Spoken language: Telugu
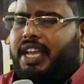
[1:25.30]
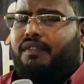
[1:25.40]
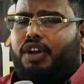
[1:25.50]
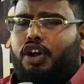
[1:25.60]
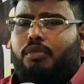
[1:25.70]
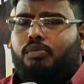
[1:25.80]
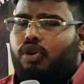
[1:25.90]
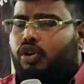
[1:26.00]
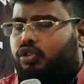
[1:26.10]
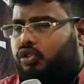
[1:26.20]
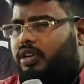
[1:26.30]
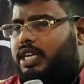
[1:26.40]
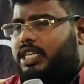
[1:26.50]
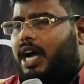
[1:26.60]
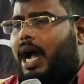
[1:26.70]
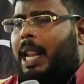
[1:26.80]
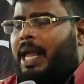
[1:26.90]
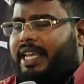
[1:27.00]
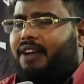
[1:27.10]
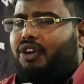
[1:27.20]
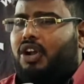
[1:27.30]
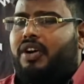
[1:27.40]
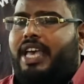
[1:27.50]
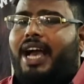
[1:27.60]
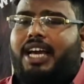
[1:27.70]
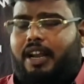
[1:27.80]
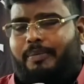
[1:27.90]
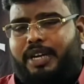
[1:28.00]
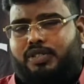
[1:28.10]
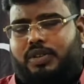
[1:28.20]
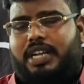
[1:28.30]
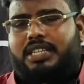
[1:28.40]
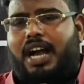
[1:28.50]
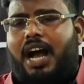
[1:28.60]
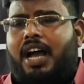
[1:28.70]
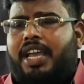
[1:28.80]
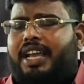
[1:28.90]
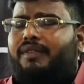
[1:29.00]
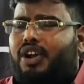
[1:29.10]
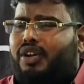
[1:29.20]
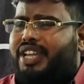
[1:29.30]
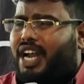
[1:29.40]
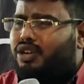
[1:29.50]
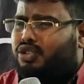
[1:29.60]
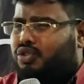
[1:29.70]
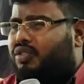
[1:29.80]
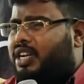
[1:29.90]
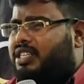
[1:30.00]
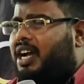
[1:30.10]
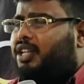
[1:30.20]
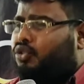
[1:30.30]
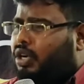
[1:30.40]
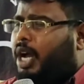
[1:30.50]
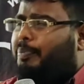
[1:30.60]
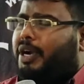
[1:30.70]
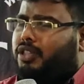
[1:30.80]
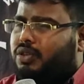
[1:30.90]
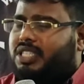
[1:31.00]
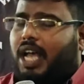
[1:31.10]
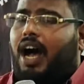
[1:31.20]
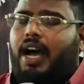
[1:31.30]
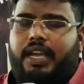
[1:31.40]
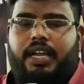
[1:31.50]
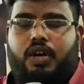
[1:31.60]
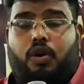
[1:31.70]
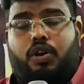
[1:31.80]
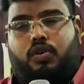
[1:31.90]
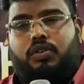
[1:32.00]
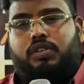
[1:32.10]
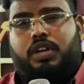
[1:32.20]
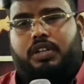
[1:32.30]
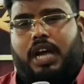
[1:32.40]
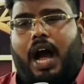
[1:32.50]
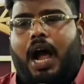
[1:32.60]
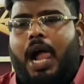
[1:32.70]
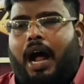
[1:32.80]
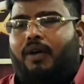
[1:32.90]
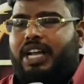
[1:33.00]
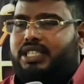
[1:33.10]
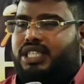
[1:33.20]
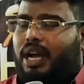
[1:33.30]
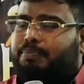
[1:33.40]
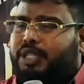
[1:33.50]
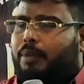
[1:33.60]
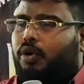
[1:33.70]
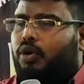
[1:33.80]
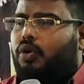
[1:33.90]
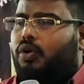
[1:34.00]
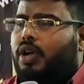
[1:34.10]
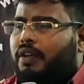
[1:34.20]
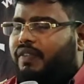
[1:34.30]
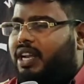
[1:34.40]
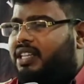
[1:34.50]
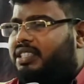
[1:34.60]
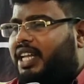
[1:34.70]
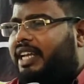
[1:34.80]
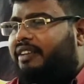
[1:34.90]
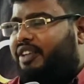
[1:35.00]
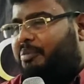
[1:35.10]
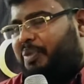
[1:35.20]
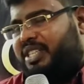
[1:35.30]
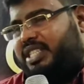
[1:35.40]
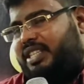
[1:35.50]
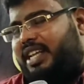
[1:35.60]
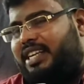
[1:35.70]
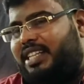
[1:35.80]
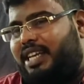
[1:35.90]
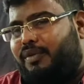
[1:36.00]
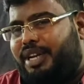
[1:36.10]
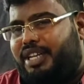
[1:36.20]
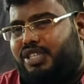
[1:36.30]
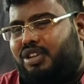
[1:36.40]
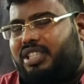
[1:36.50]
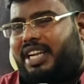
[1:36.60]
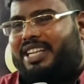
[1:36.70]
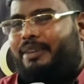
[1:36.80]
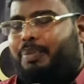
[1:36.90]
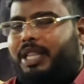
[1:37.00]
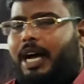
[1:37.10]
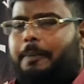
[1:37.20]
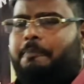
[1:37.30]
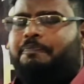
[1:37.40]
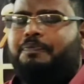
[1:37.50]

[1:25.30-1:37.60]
ఎవరో మూలుగుతున్నట్టుగా ఎవరో కేక కేకలు పెడుతున్నట్టుగా ఎవరో ఏడుస్తున్నట్టుగా దుఃఖపడుతూ సహాయాన్ని కోరుకుంటున్నట్టుగా ఒక శబ్దము వీళ్ళిద్దరికీ వినిపించిందట దేవునికి స్తోత్రాలు చెప్పదాం